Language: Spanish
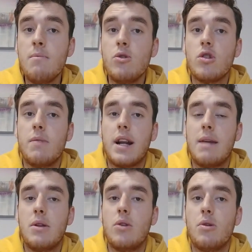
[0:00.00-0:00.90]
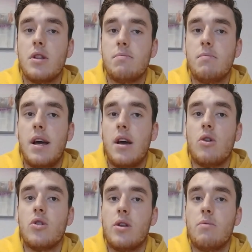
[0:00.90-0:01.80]
mucho más rápido, puedes eh,
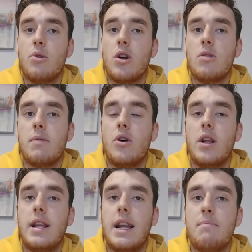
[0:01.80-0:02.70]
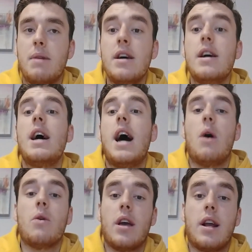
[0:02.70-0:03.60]
controlar un poquito mejor el derrape,
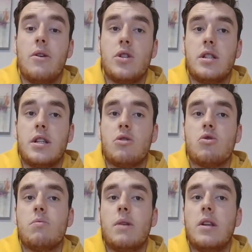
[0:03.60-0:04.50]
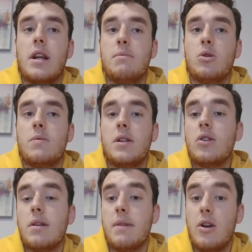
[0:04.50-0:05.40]
aunque claro, si estás acostumbrado al derrape
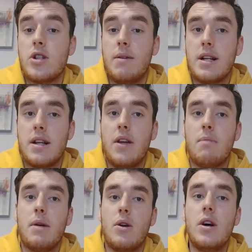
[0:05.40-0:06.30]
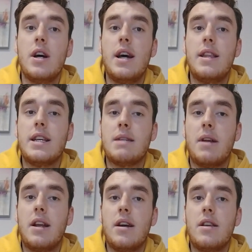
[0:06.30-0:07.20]
automático también lo sabrás hacer, pero de esa
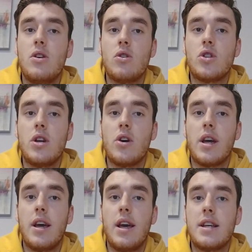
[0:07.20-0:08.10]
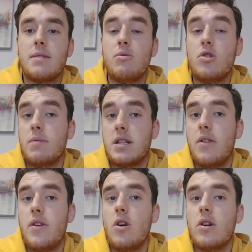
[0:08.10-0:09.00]
manera yo os digo que es mucho más
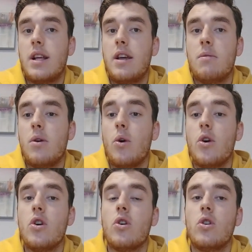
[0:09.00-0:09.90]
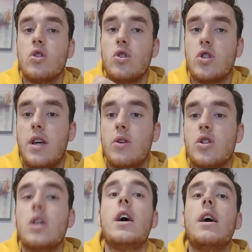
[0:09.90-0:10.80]
sencillo, tal y como juego yo, con los dos
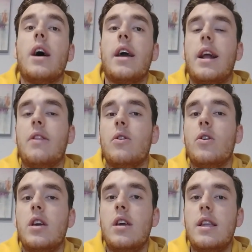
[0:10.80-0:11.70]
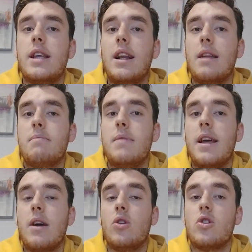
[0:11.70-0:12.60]
dedos girando y, tal,
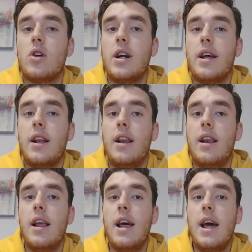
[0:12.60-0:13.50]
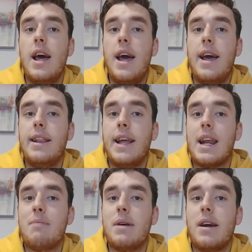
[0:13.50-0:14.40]
de controlar el,
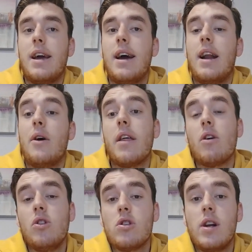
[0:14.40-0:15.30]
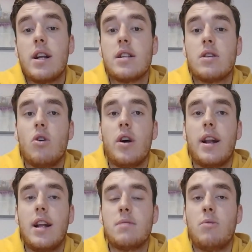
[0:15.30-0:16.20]
derrape. Eh, a la hora de controlar,
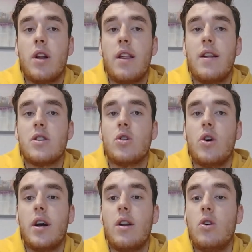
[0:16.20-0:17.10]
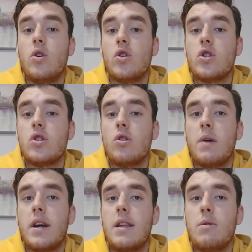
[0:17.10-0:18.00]
coger las monedas, coger los
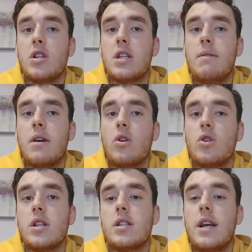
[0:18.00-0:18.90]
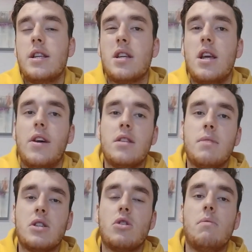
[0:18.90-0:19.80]
objetivos, esquivar cosas, es quizás
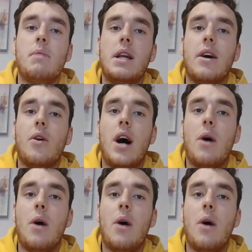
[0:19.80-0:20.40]
más complicado,